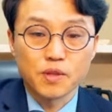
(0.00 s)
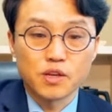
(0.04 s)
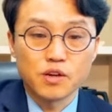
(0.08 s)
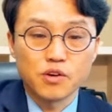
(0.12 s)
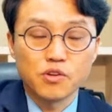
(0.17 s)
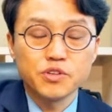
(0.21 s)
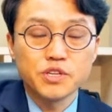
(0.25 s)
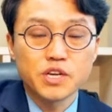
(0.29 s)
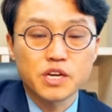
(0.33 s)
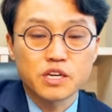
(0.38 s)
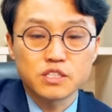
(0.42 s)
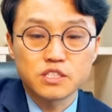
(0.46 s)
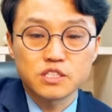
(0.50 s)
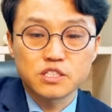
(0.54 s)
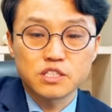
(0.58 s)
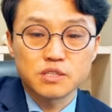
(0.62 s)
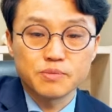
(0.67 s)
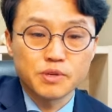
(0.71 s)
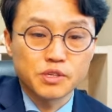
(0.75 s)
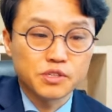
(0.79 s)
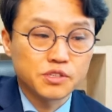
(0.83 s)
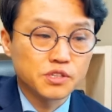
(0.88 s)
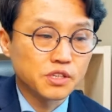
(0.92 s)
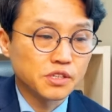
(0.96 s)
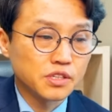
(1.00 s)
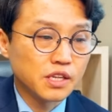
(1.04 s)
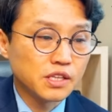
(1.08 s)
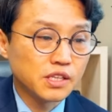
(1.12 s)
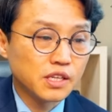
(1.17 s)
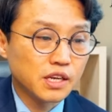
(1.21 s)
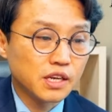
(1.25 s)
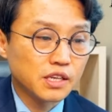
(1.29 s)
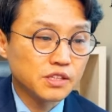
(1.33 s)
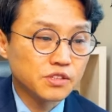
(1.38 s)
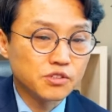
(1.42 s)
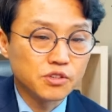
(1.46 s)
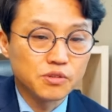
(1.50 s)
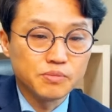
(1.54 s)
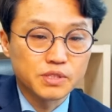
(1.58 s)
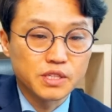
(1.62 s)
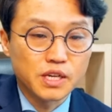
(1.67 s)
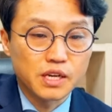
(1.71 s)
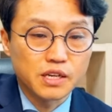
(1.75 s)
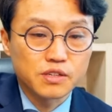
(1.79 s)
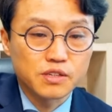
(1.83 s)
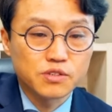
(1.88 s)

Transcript: 언약을 지키면 그렇게 된다라는 겁니다.